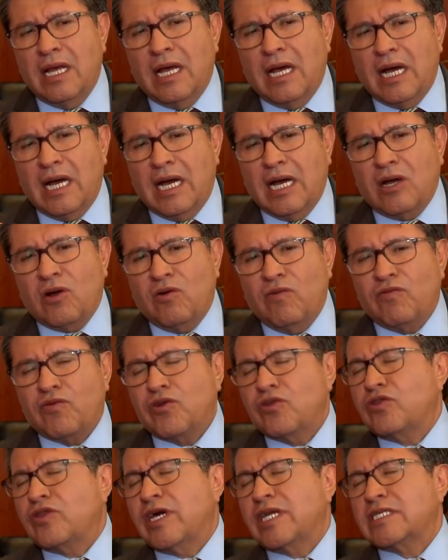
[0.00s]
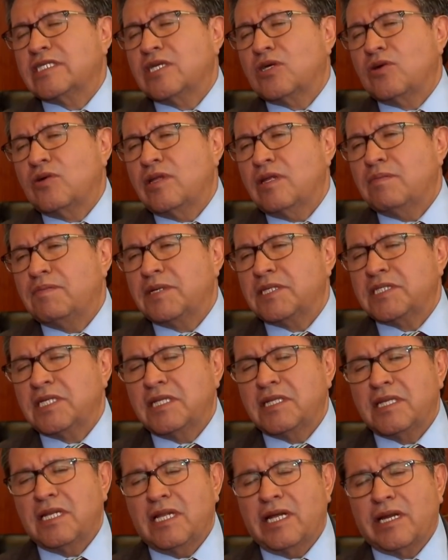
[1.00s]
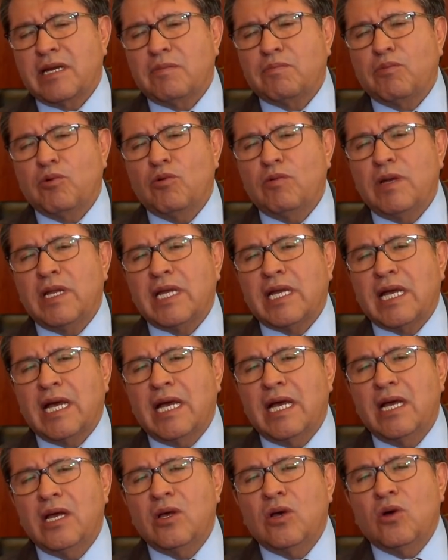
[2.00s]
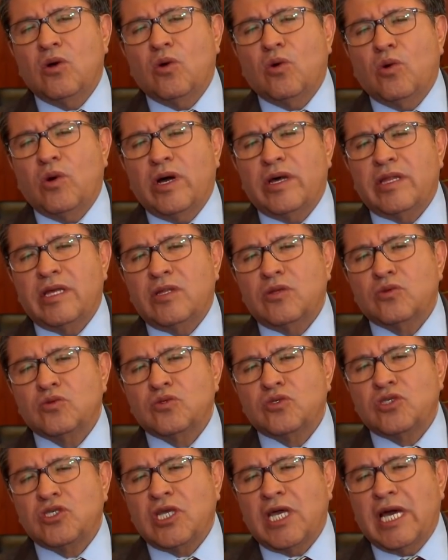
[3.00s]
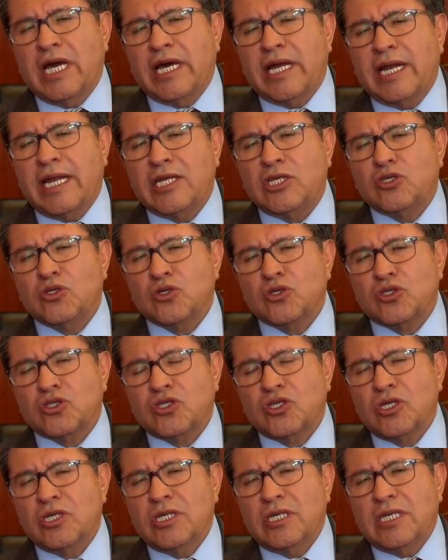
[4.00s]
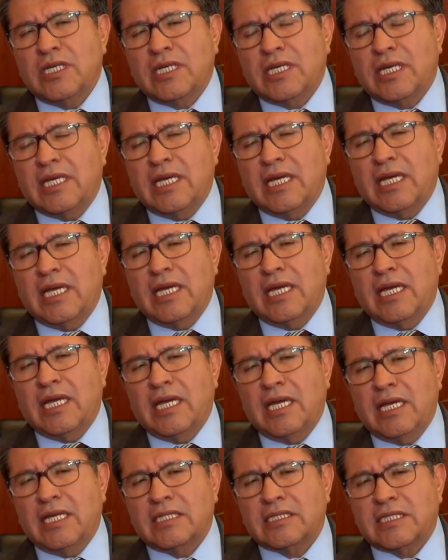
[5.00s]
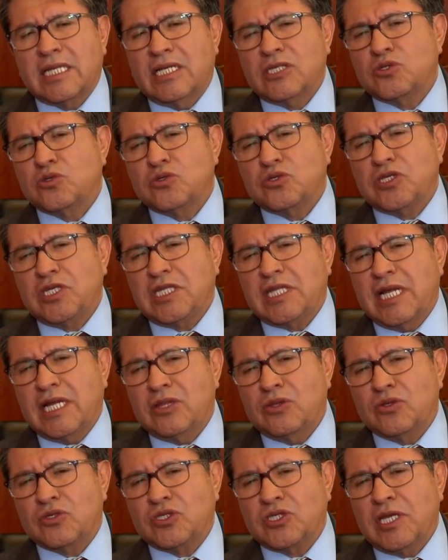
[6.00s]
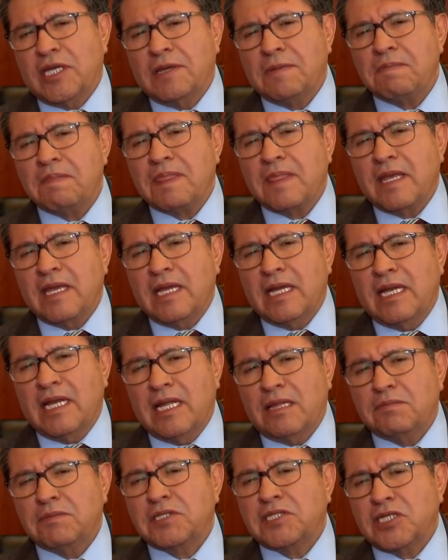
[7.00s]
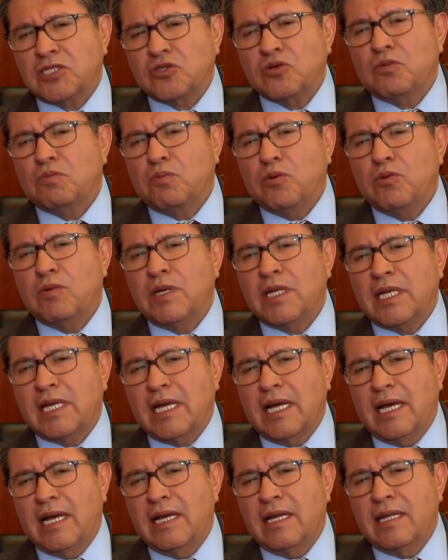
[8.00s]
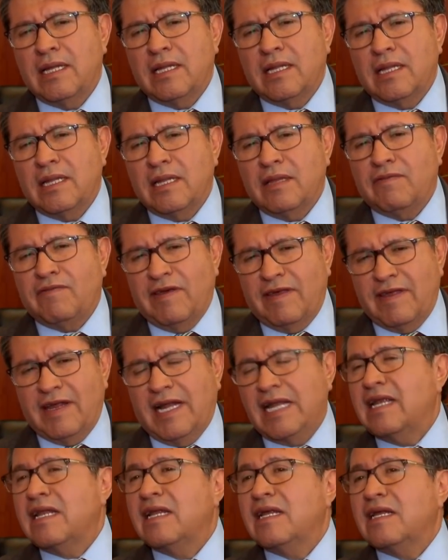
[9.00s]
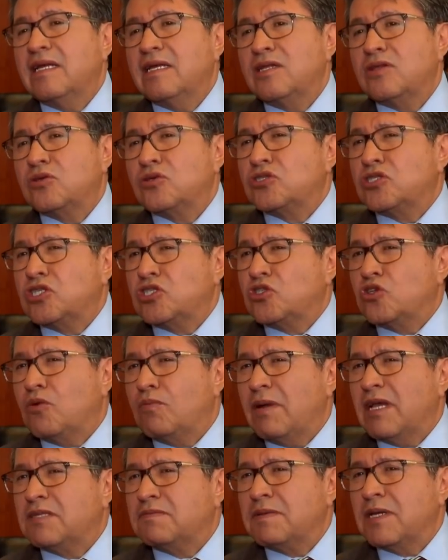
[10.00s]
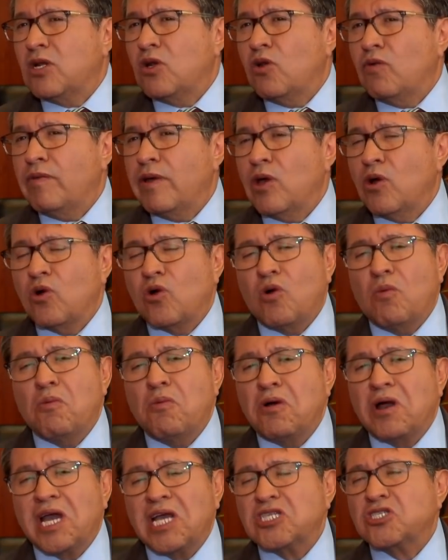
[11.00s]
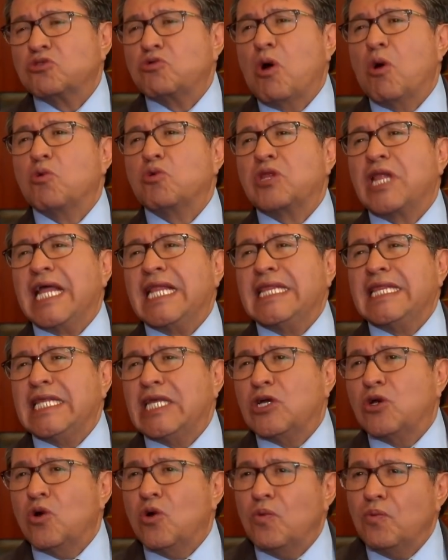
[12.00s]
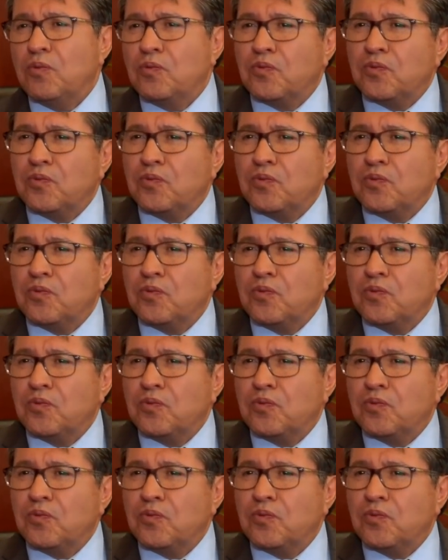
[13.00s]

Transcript: a confrontarse con el presidente de la República o a denunciar hechos que están suscitándose en la administración pública federal. Entonces yo más bien lo veo como un gesto auténtico